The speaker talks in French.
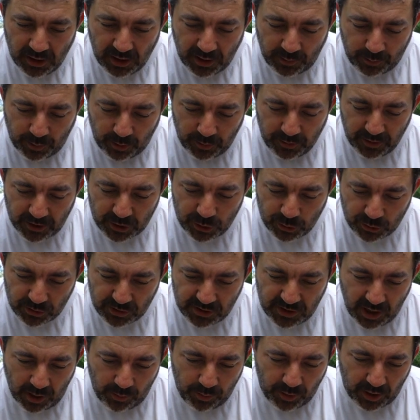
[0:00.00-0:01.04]
la première chose
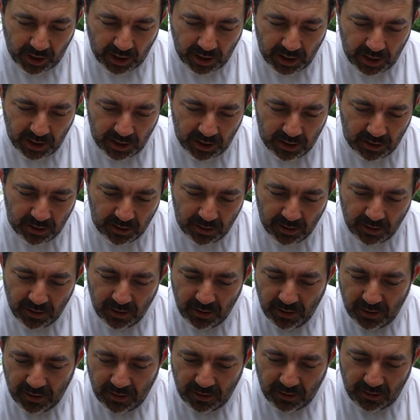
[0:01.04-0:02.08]
qui apparaît
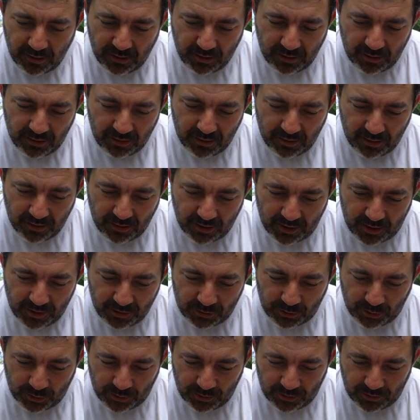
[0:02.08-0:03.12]

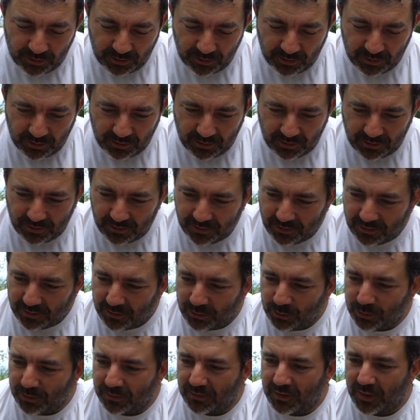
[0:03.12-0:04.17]
quand
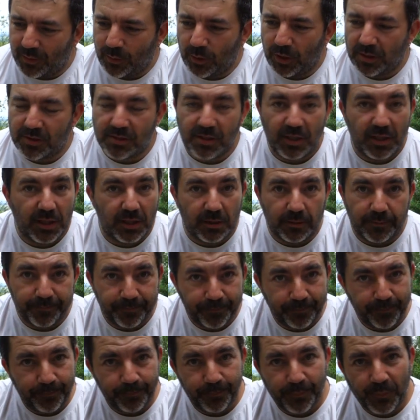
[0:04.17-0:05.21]
on ouvre la boîte c'est les gants.
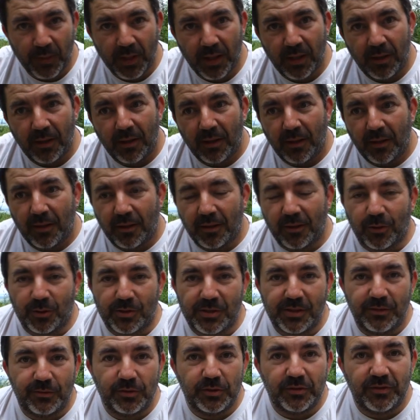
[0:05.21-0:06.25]
Donc
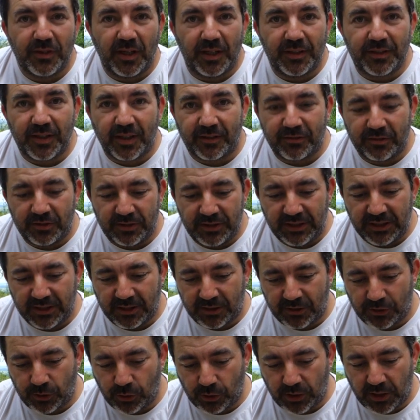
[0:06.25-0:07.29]
si vous devez
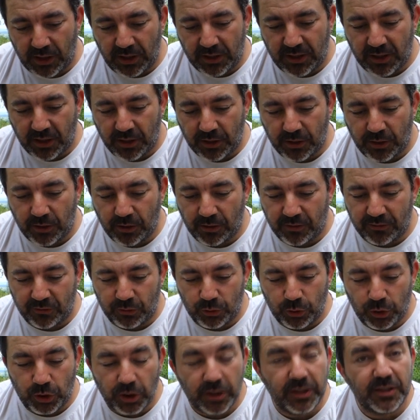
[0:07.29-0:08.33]
intervenir sur quelqu'un que
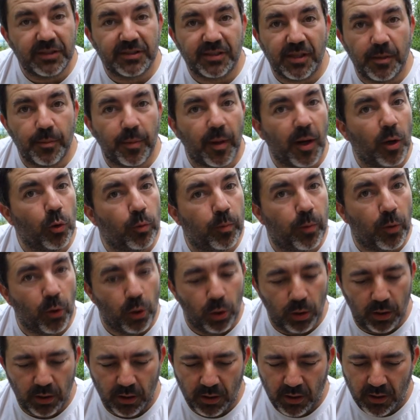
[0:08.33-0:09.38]
vous ne connaissez pas ou
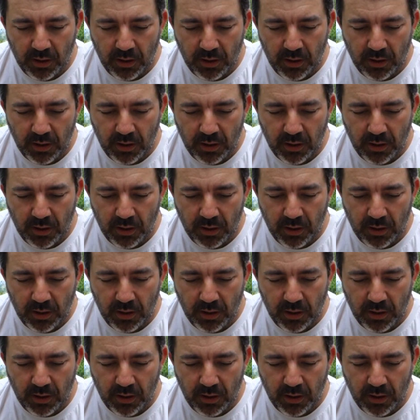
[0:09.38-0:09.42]
peu,